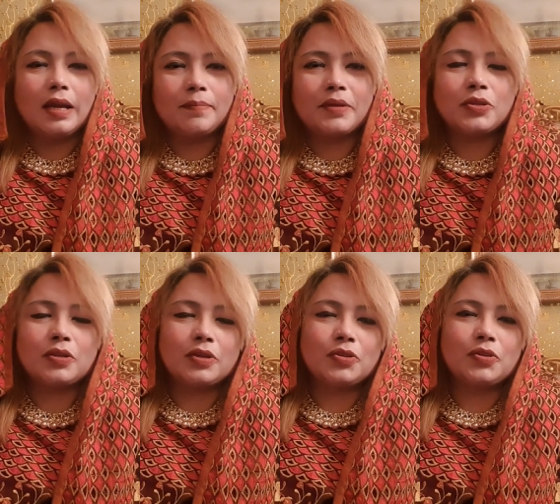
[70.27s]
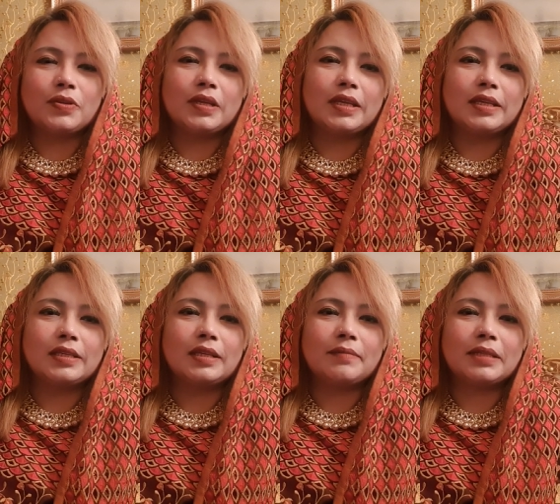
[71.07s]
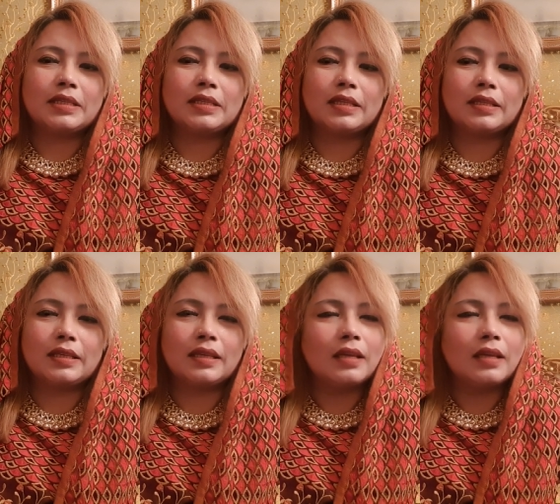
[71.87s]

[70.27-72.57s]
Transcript: আপনারা সরাসরি এখানে এসে আমাদের সাথে